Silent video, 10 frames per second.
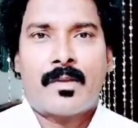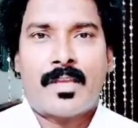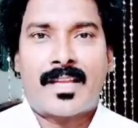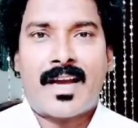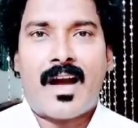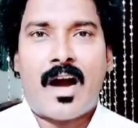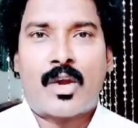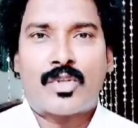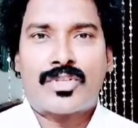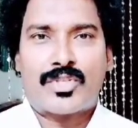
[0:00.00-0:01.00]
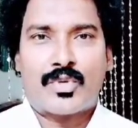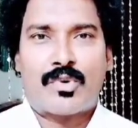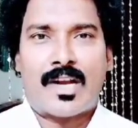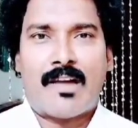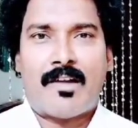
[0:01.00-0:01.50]
ఇంకా ఆలోచిస్తూ
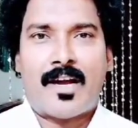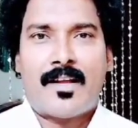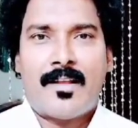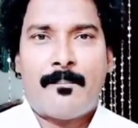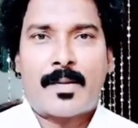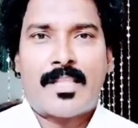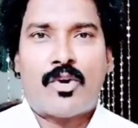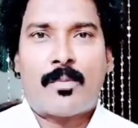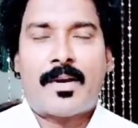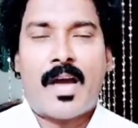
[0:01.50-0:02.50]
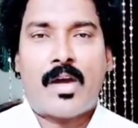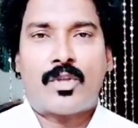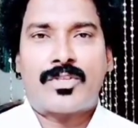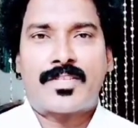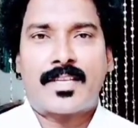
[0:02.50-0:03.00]
ఉన్నావా ప్రియ దేవుని బిడ్డ
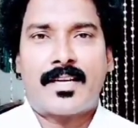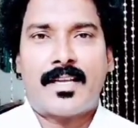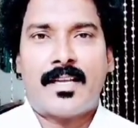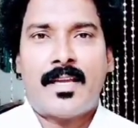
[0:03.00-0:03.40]
ఆలోచించండి